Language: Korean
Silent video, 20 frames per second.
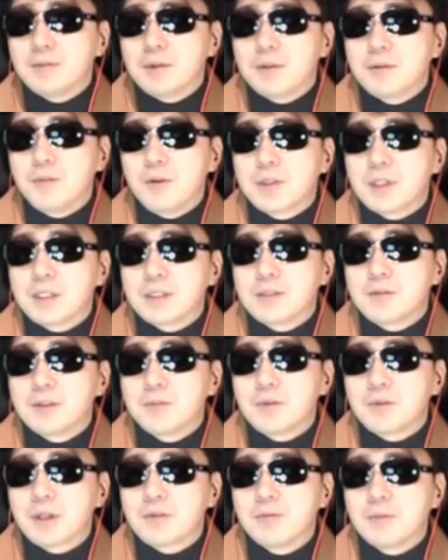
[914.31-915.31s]
뭐 좀 어디까지 싸울지
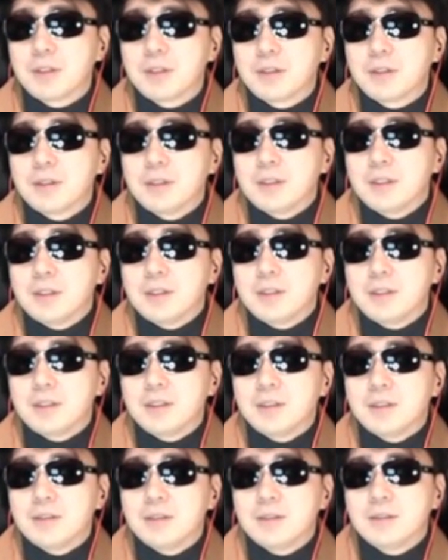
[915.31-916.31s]
모르겠구만.
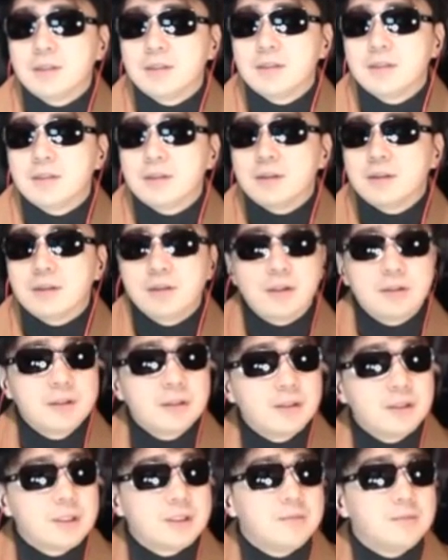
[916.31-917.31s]
예.
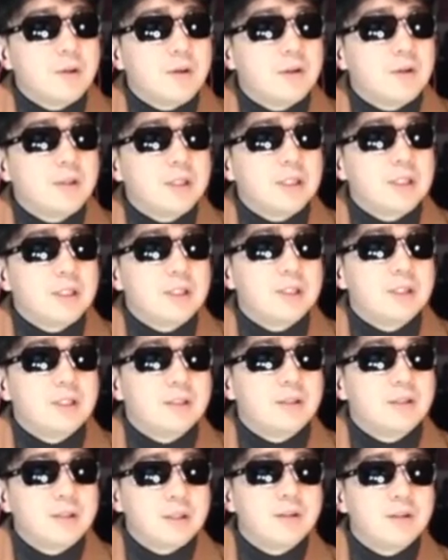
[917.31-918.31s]
여튼 지금 뭐
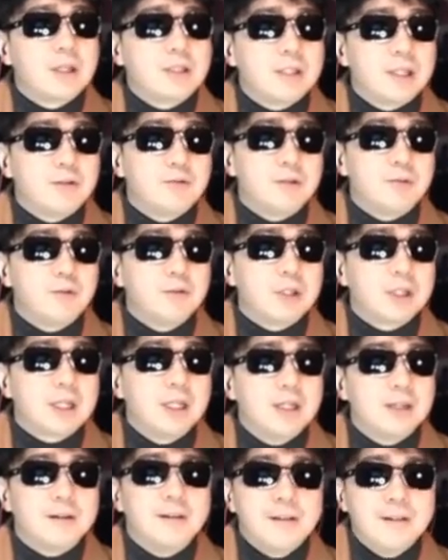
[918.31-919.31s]
이 흘러가는 내용을
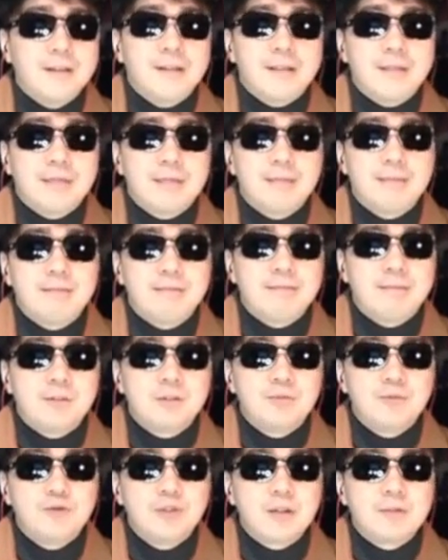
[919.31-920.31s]
보니까
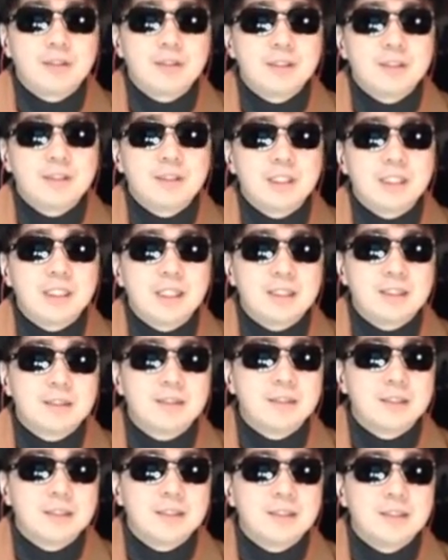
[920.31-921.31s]
지금 윤핵관들이 기대하는
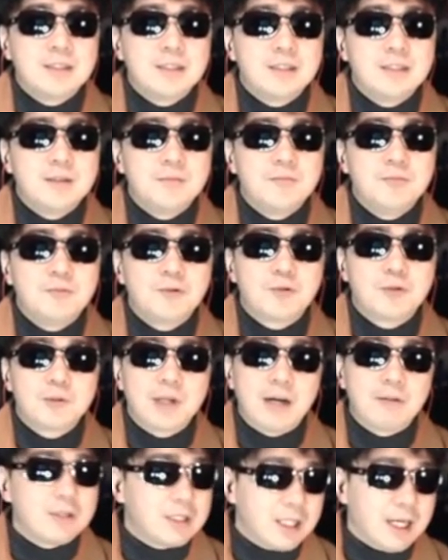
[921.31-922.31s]
그림으로 좀
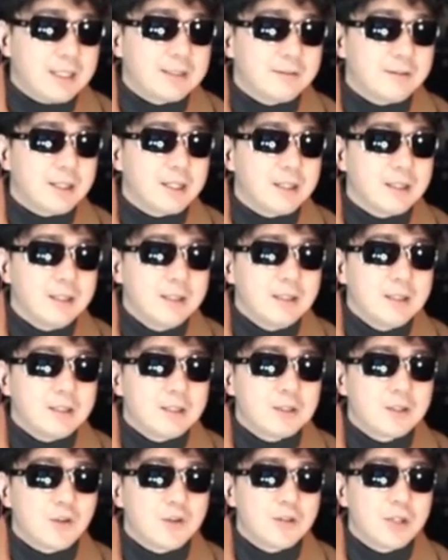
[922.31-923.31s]
가고 있지가 않은 거야.
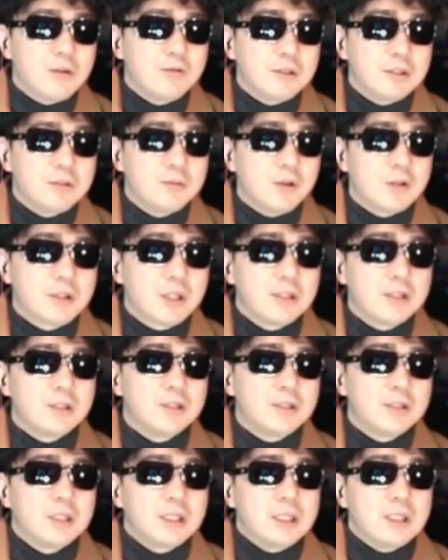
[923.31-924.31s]
예, 저런 내용들
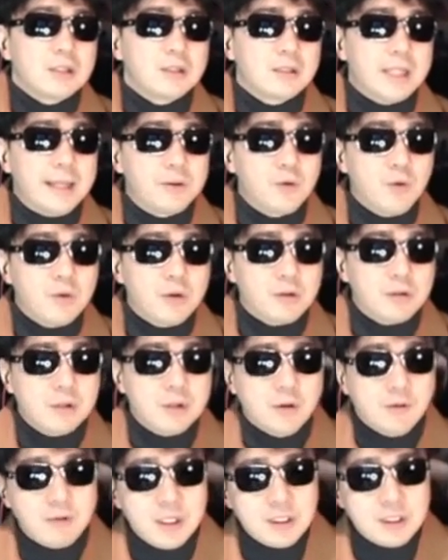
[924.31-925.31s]
어떻게든 그
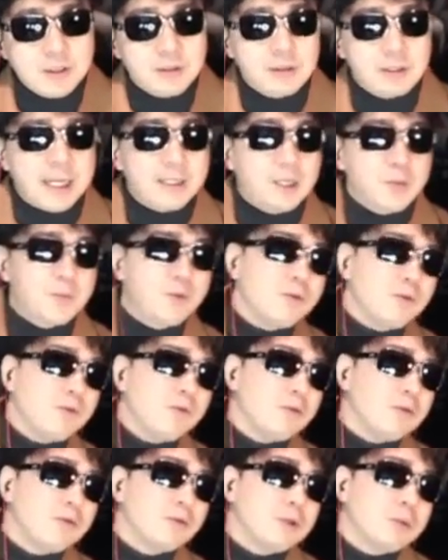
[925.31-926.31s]
대통령을 연관시켜서
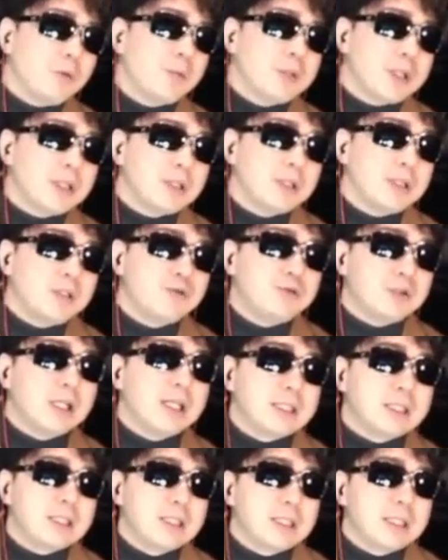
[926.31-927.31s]
당대표를 뽑자라는 이
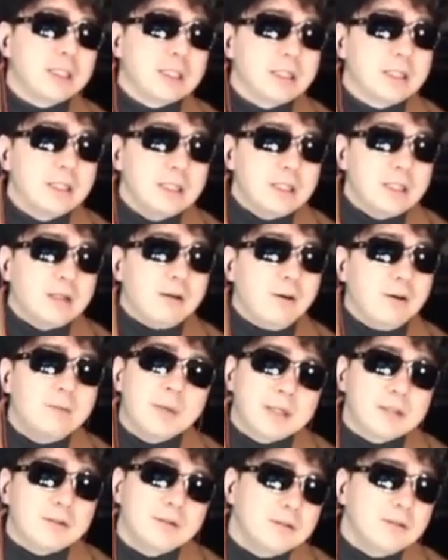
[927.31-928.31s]
주장 자체가
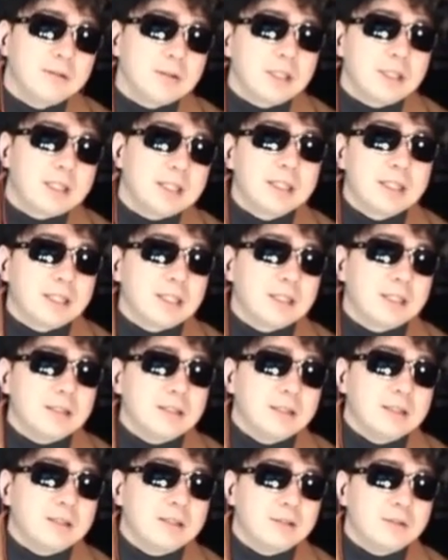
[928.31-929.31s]
얼마나 설득력이 있겠냐
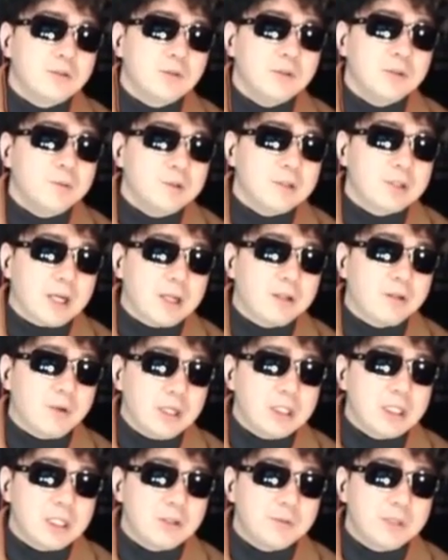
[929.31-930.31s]
이런 좀 의문을 갖게 돼요.
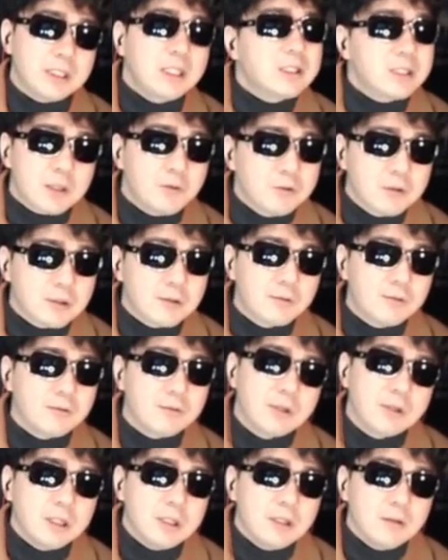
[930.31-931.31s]
굉장히 좀
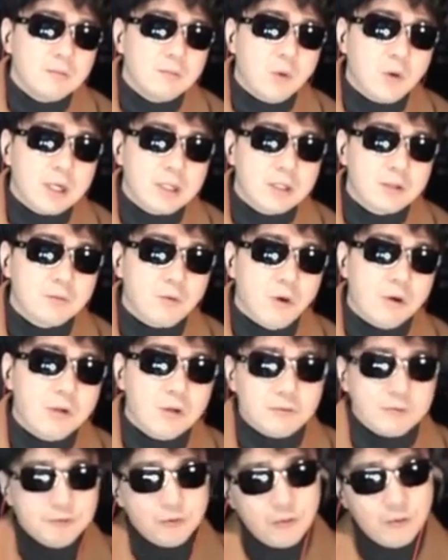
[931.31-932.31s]
시대착오적이고 뭐랄까 좀
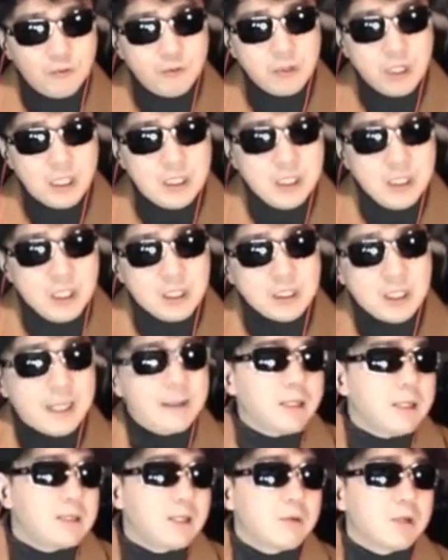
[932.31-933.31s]
권력 구도에 이해가 잘
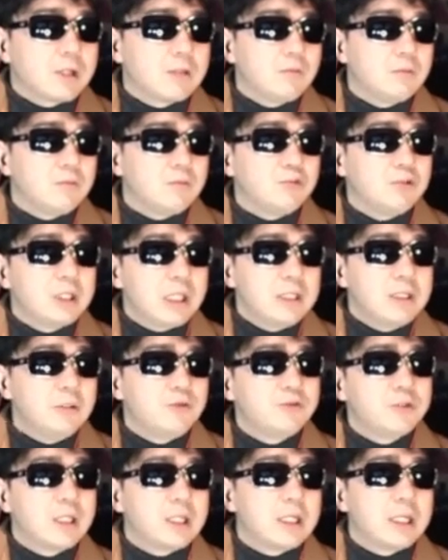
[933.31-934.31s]
안 돼 있다고 할까 좀 무식한
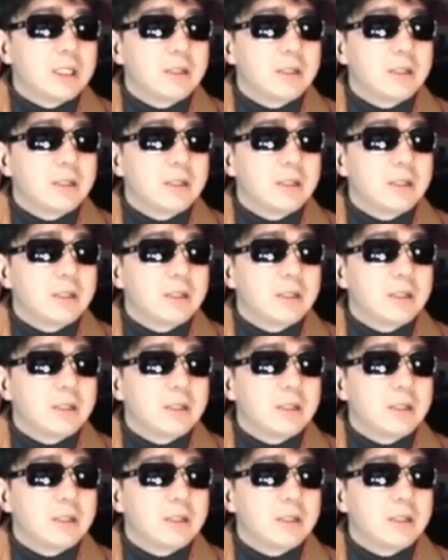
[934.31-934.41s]
주장이야.